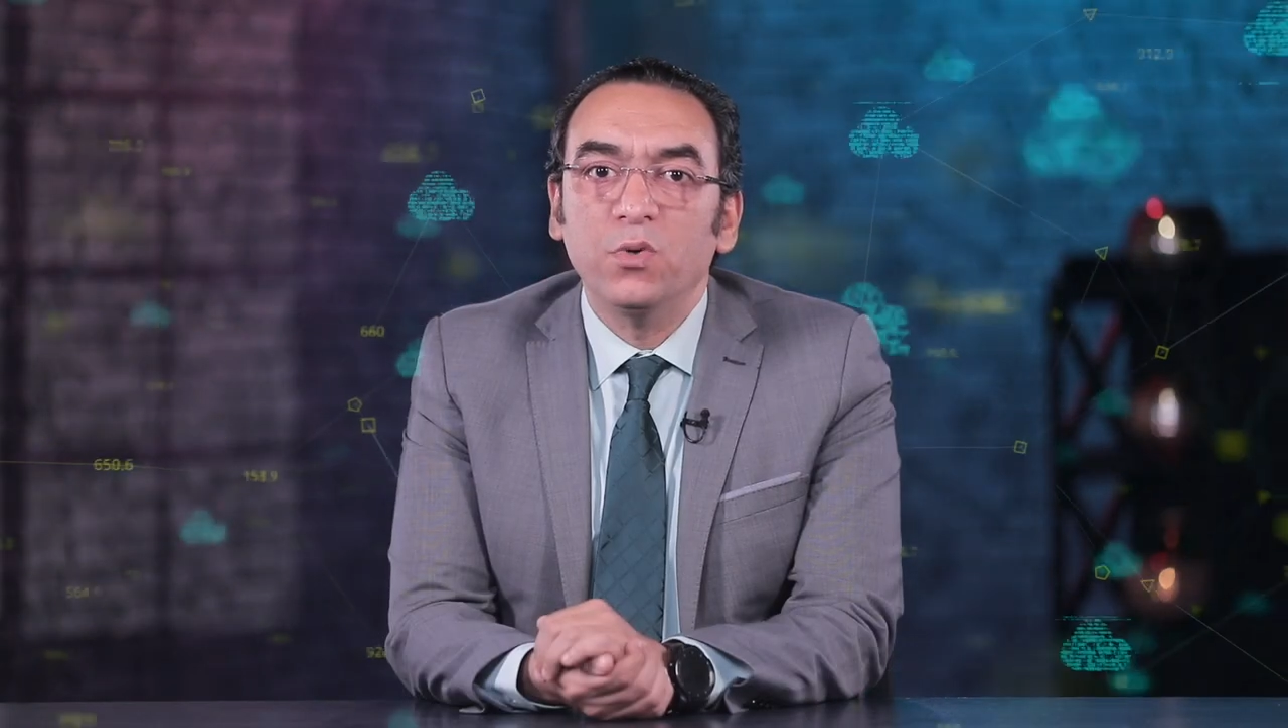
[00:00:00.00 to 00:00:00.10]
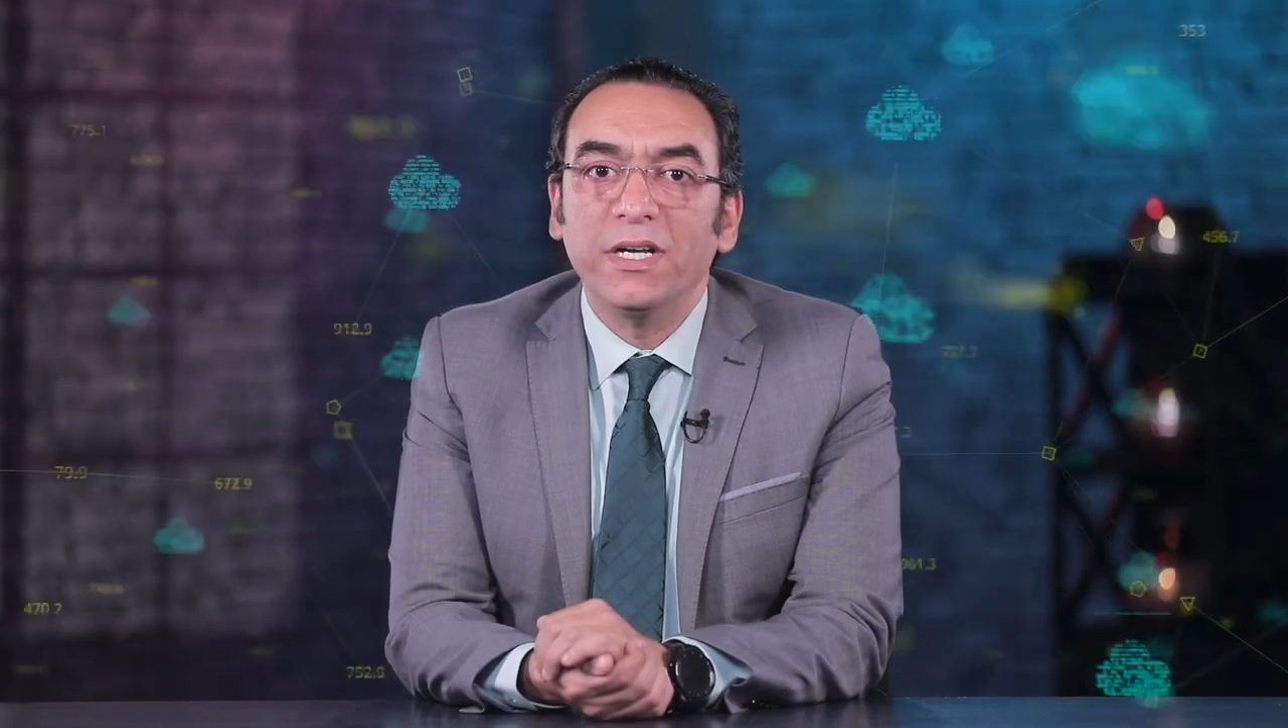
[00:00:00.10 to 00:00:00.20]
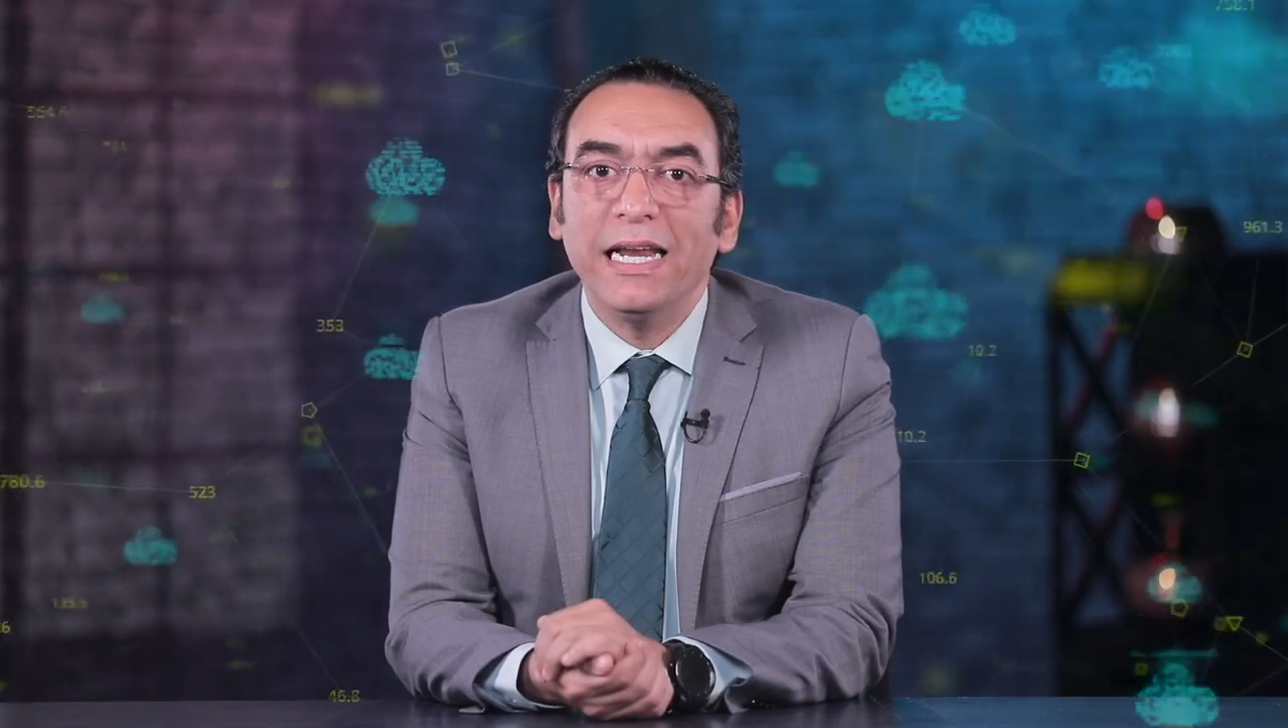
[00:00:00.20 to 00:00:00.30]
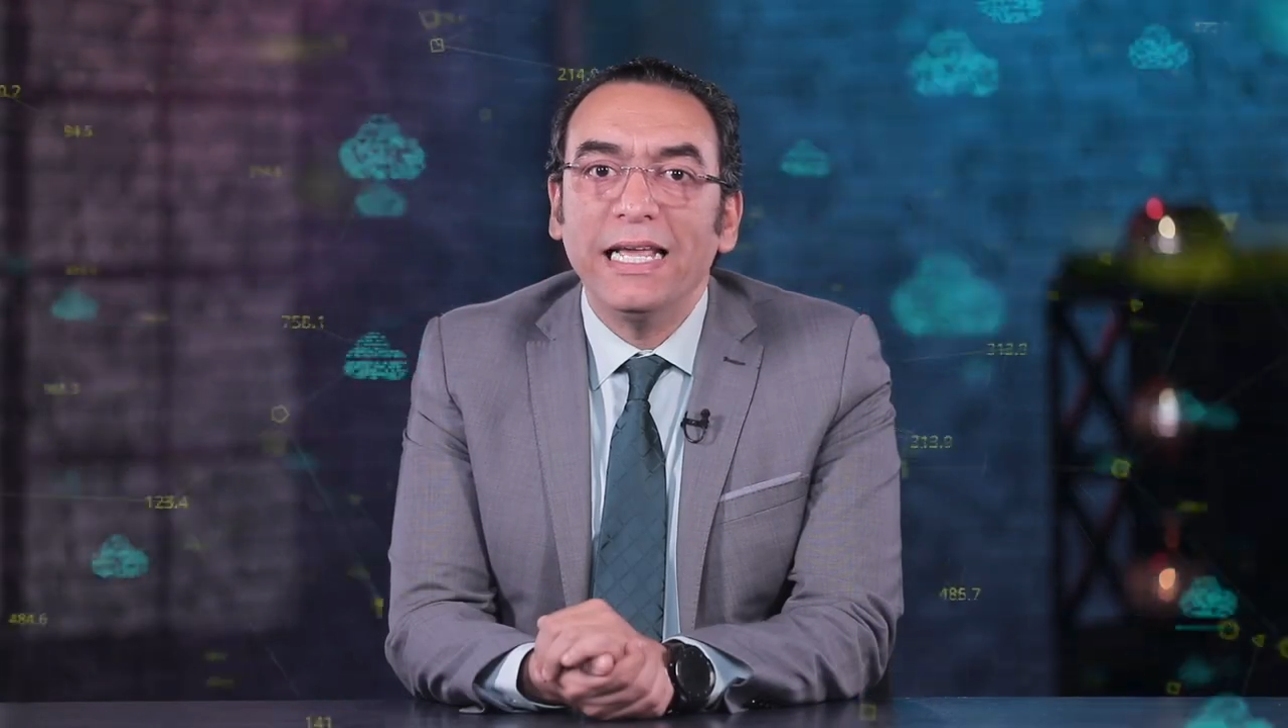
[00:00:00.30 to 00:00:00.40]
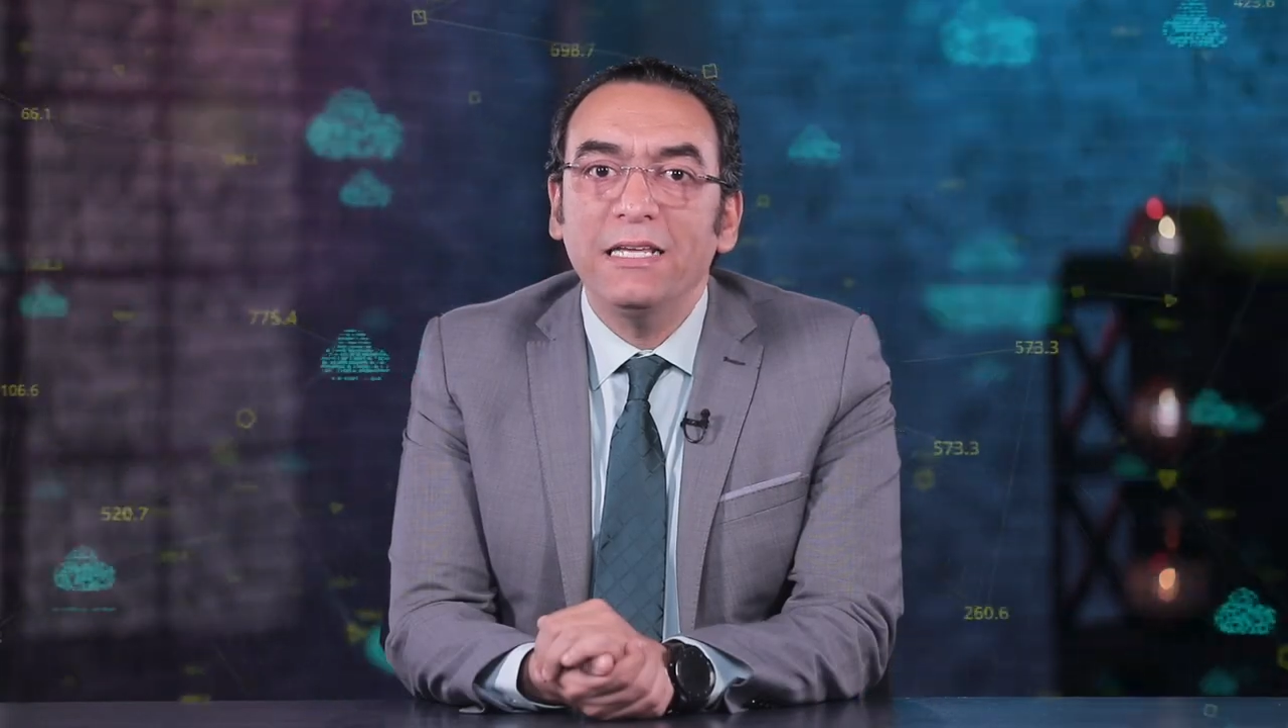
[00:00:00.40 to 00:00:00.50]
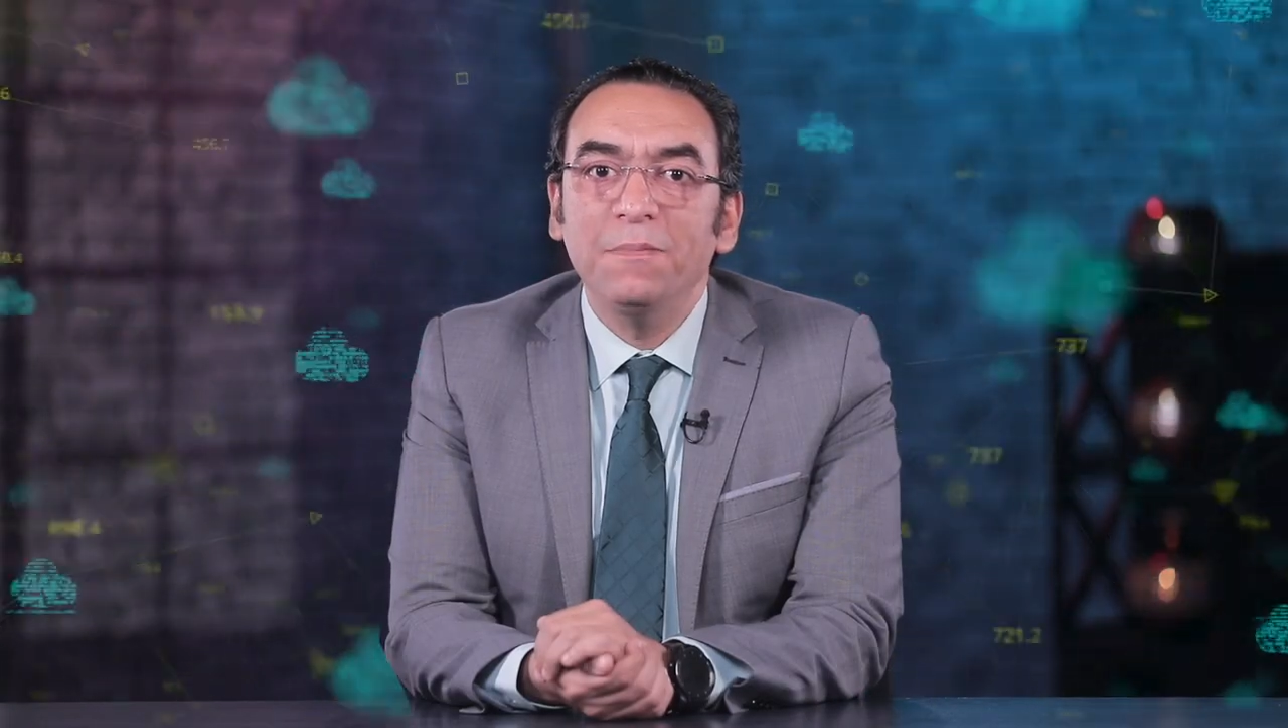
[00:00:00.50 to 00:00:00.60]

وتلاقيه